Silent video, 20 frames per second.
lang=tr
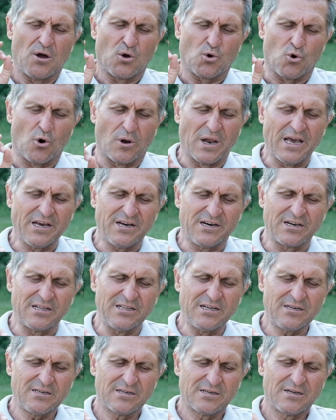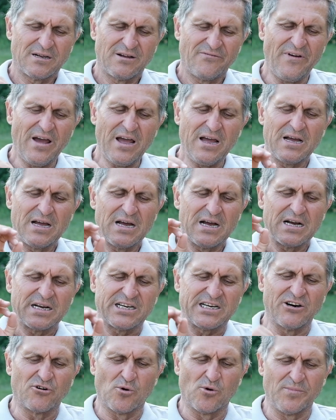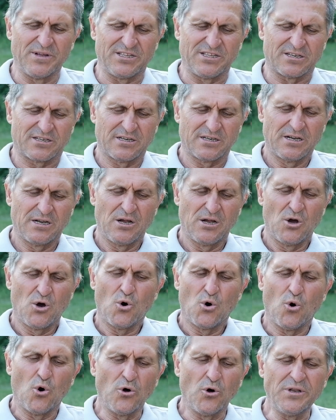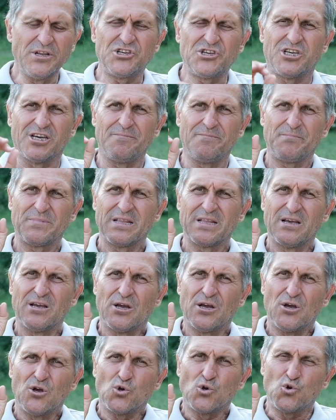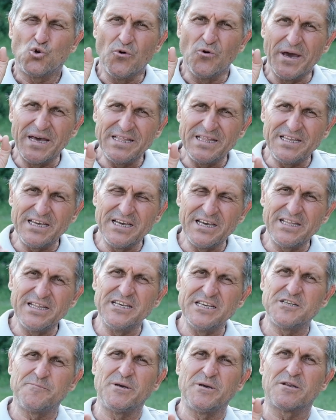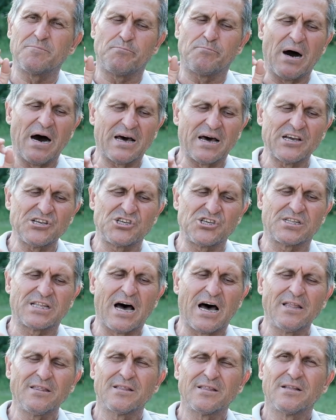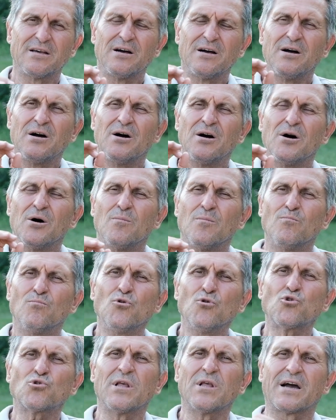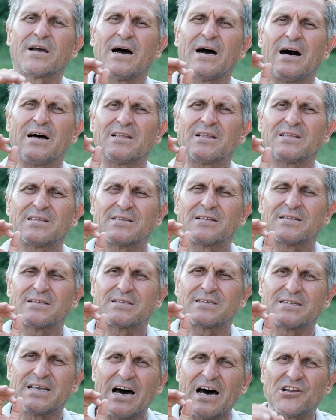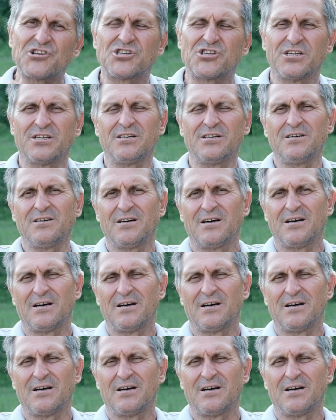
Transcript: Kolay kırılır ve kıvrımlıdır. Onun için güvendiğiniz bir baharatçıdan mutlaka tarçını